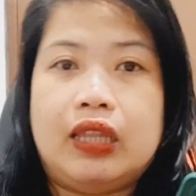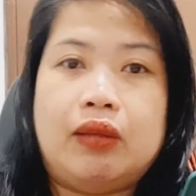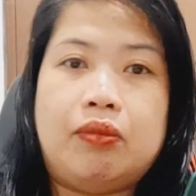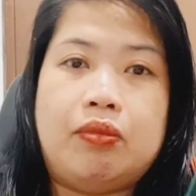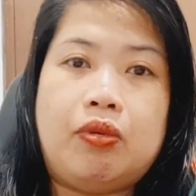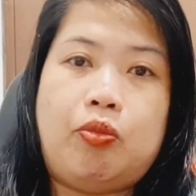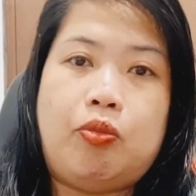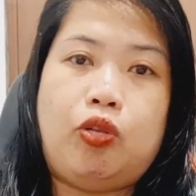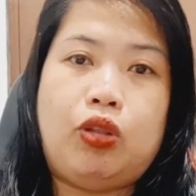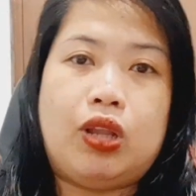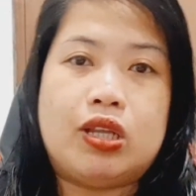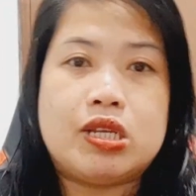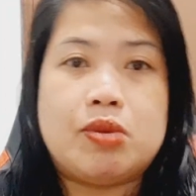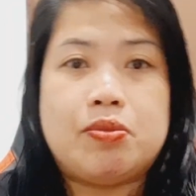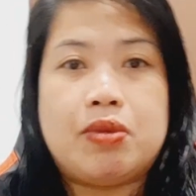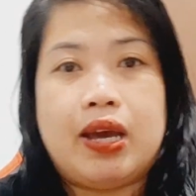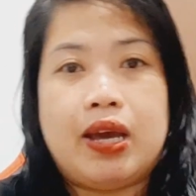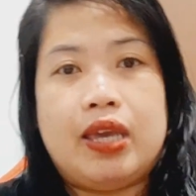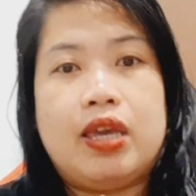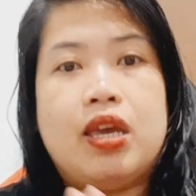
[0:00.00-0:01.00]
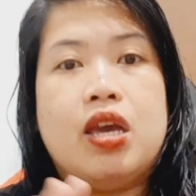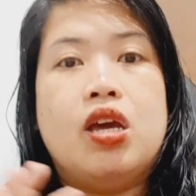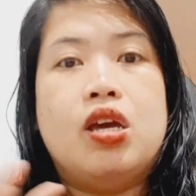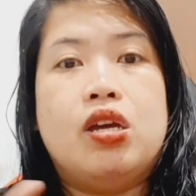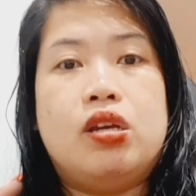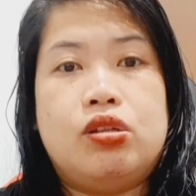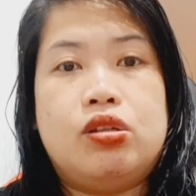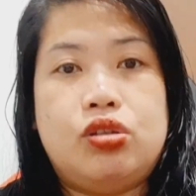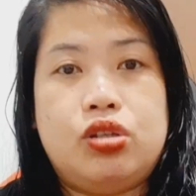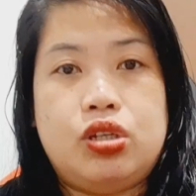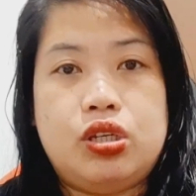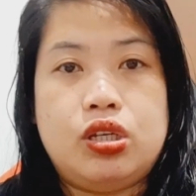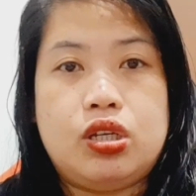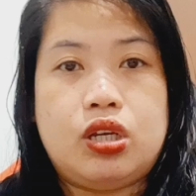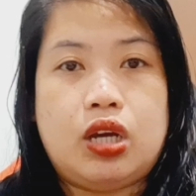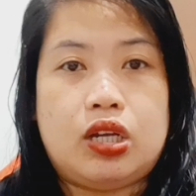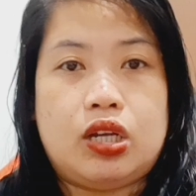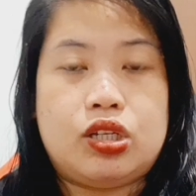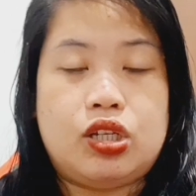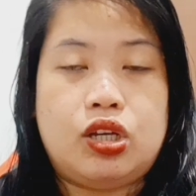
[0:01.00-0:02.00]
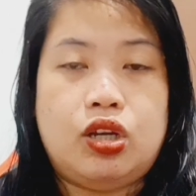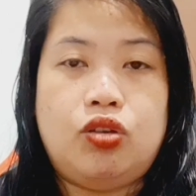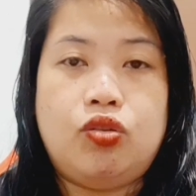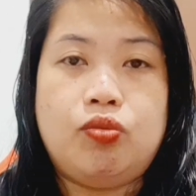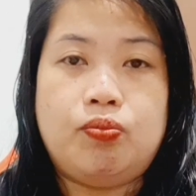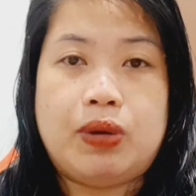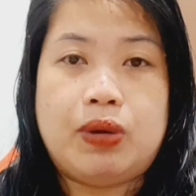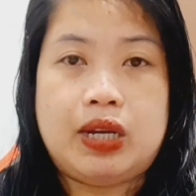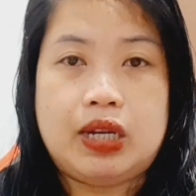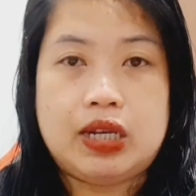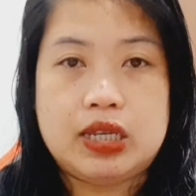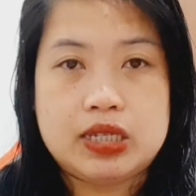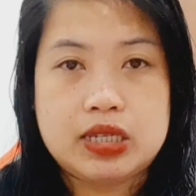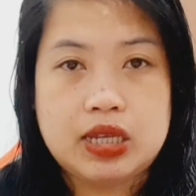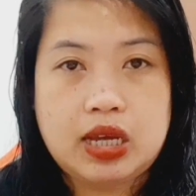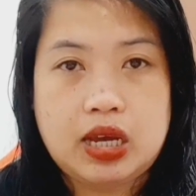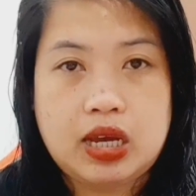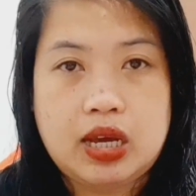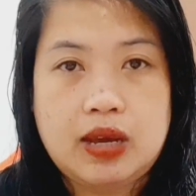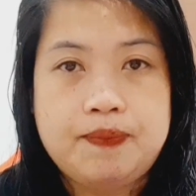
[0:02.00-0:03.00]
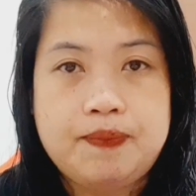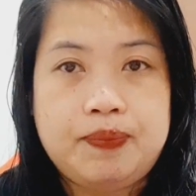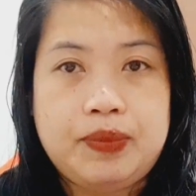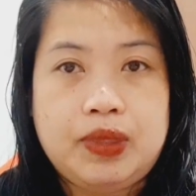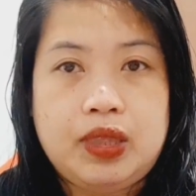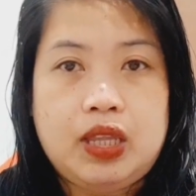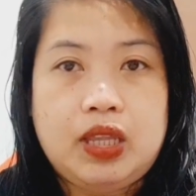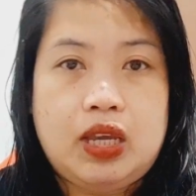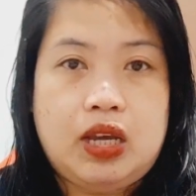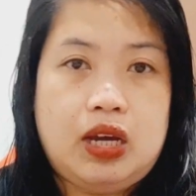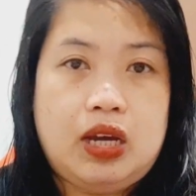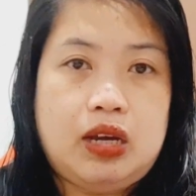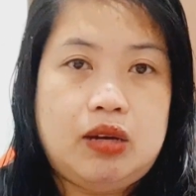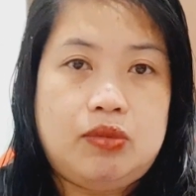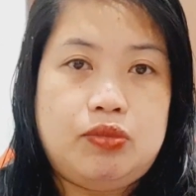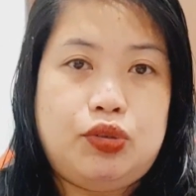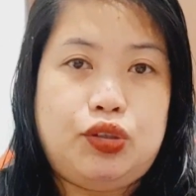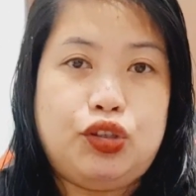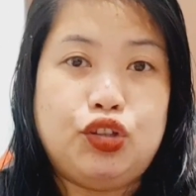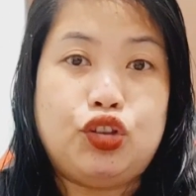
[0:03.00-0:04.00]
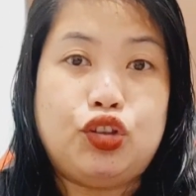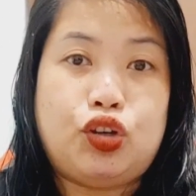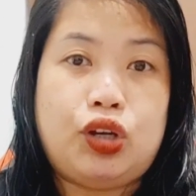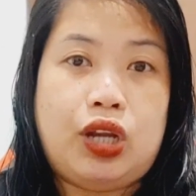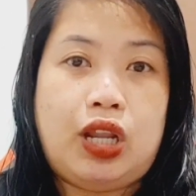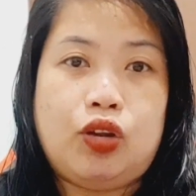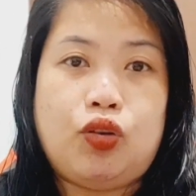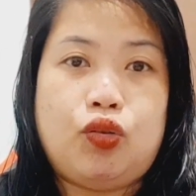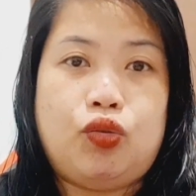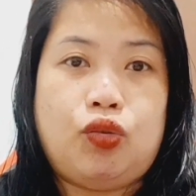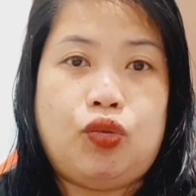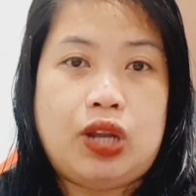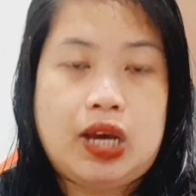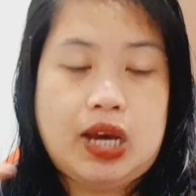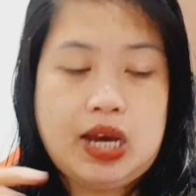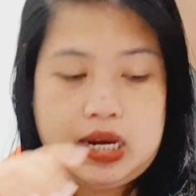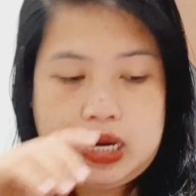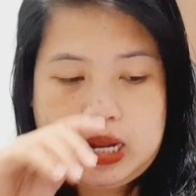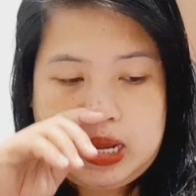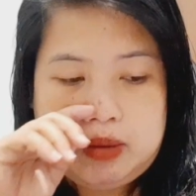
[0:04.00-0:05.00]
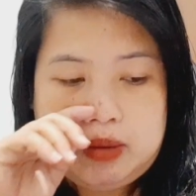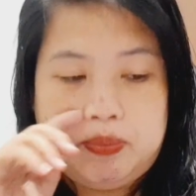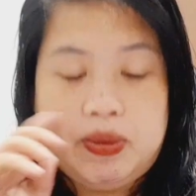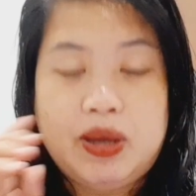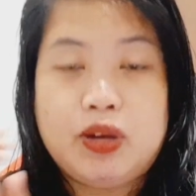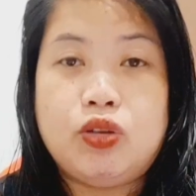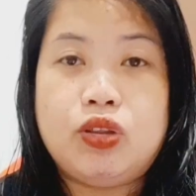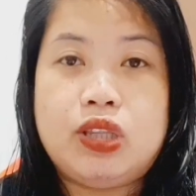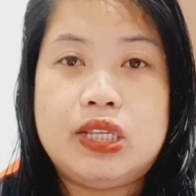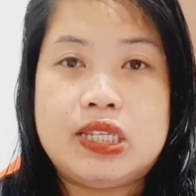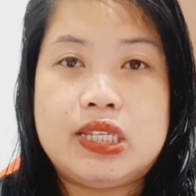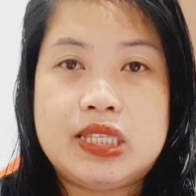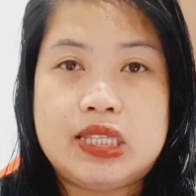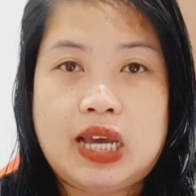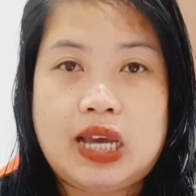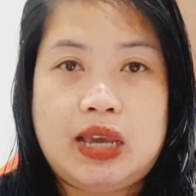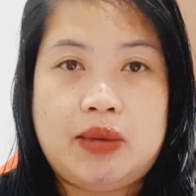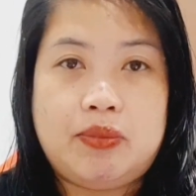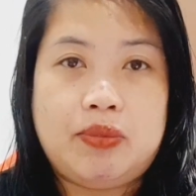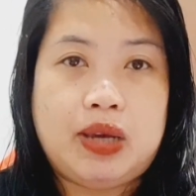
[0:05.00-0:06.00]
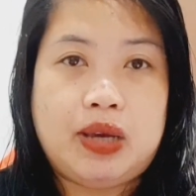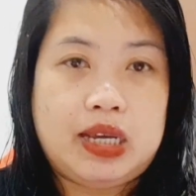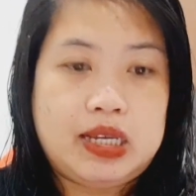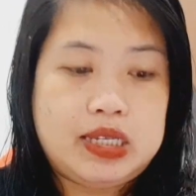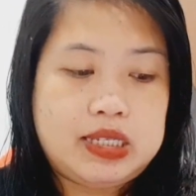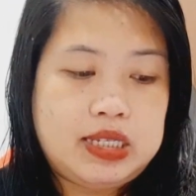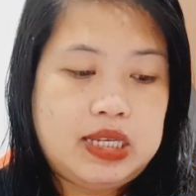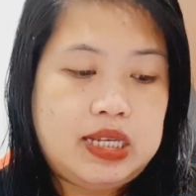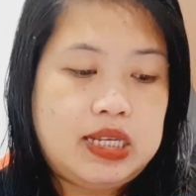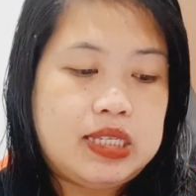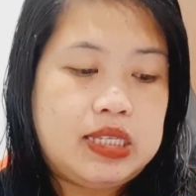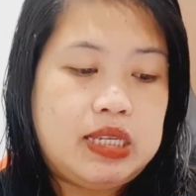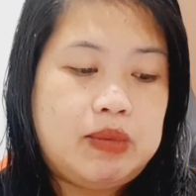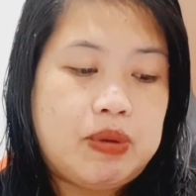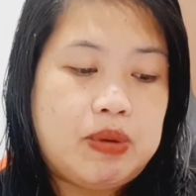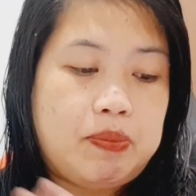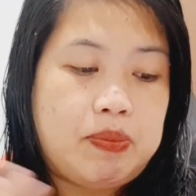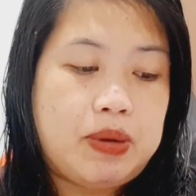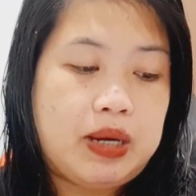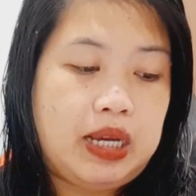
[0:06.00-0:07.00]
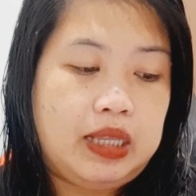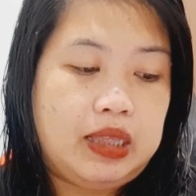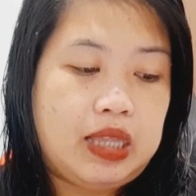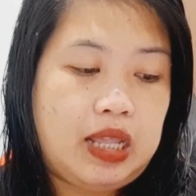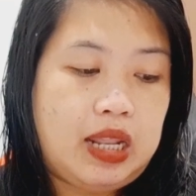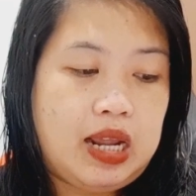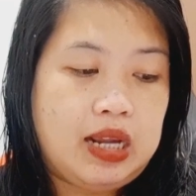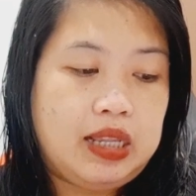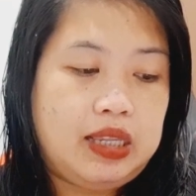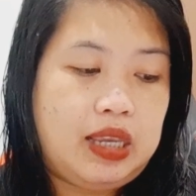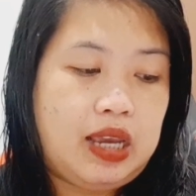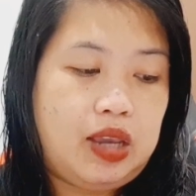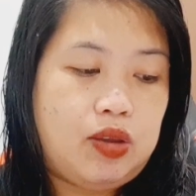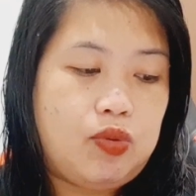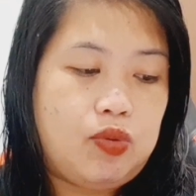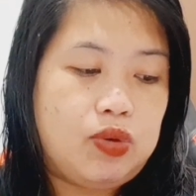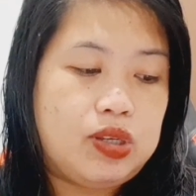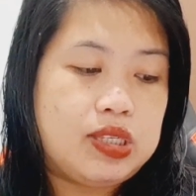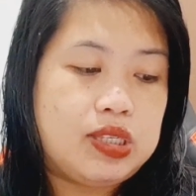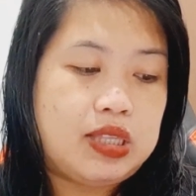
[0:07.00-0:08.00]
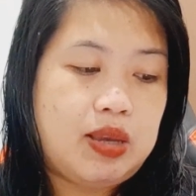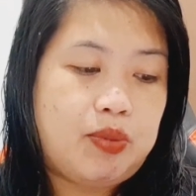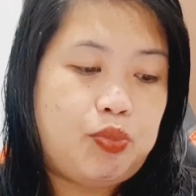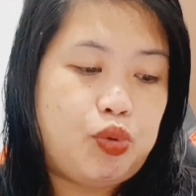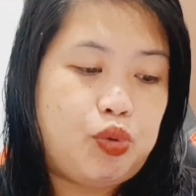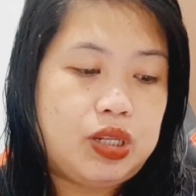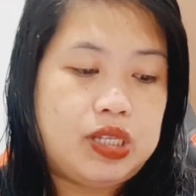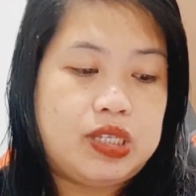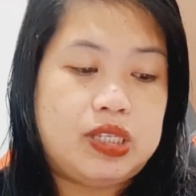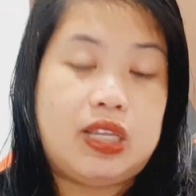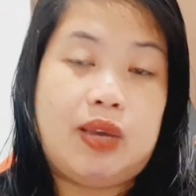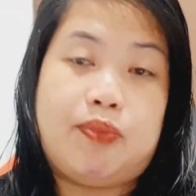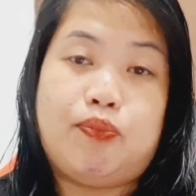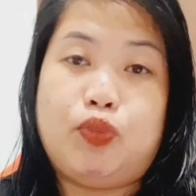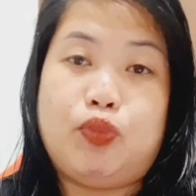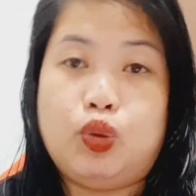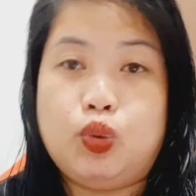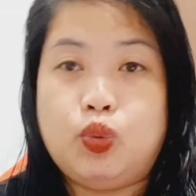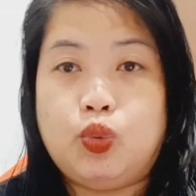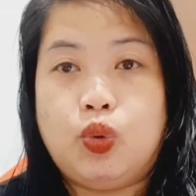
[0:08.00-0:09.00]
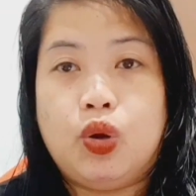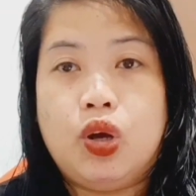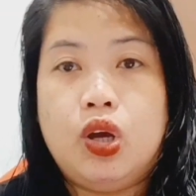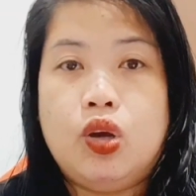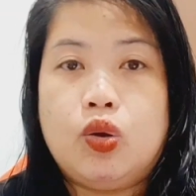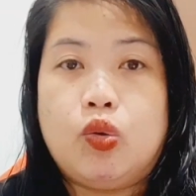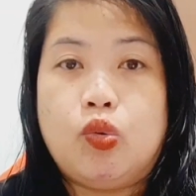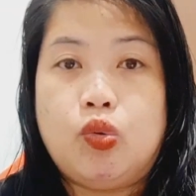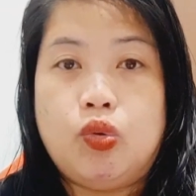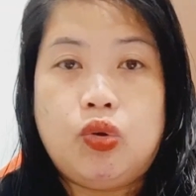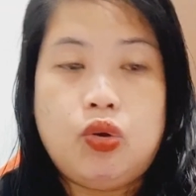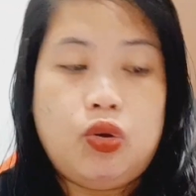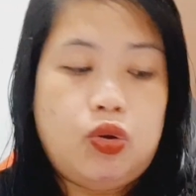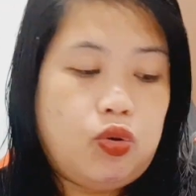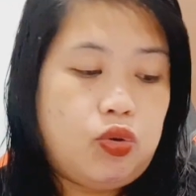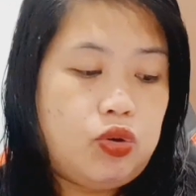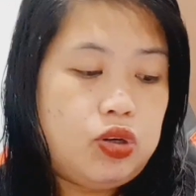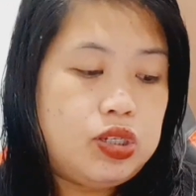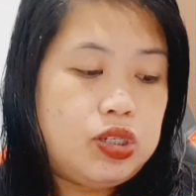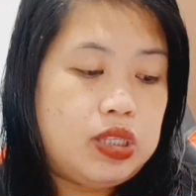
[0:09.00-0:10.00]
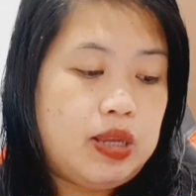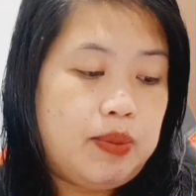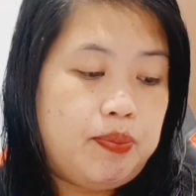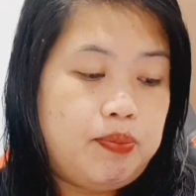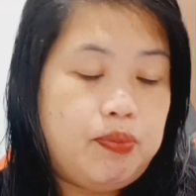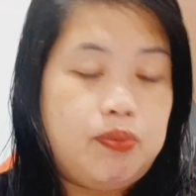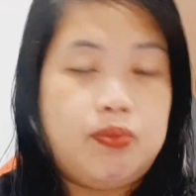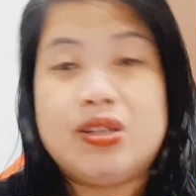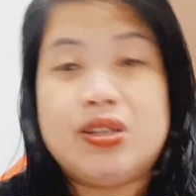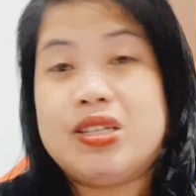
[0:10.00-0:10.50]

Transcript: then pupunta sa may GCash. Yung parang sa um, tutorial ko nung nakaraan. Pero this time, guys, is ipapakita lang niya yung step 1, step 2, kung, or step,